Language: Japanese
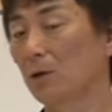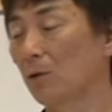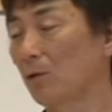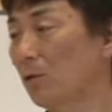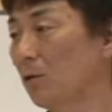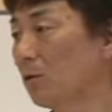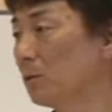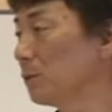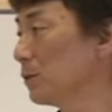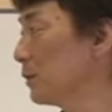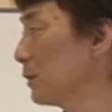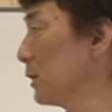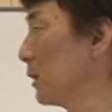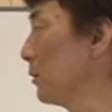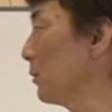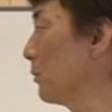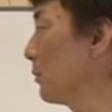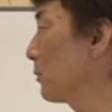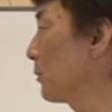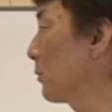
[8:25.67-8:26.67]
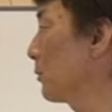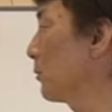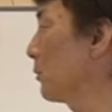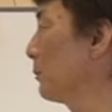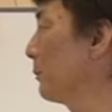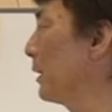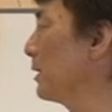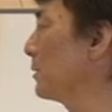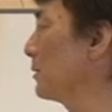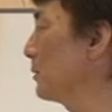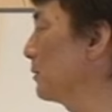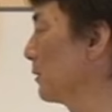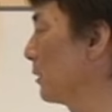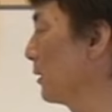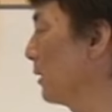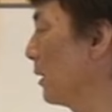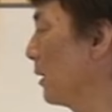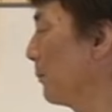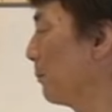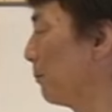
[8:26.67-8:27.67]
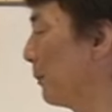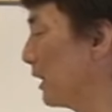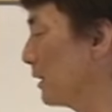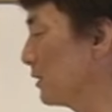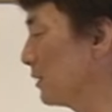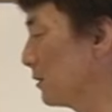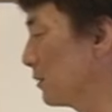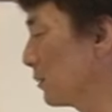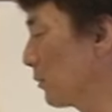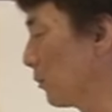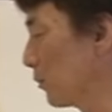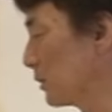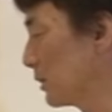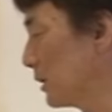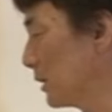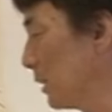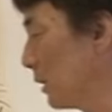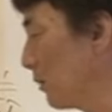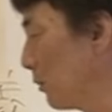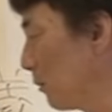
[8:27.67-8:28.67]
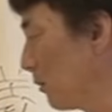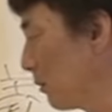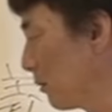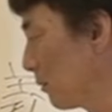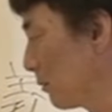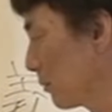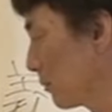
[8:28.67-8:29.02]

フォームっていうことよりまずまずこちらを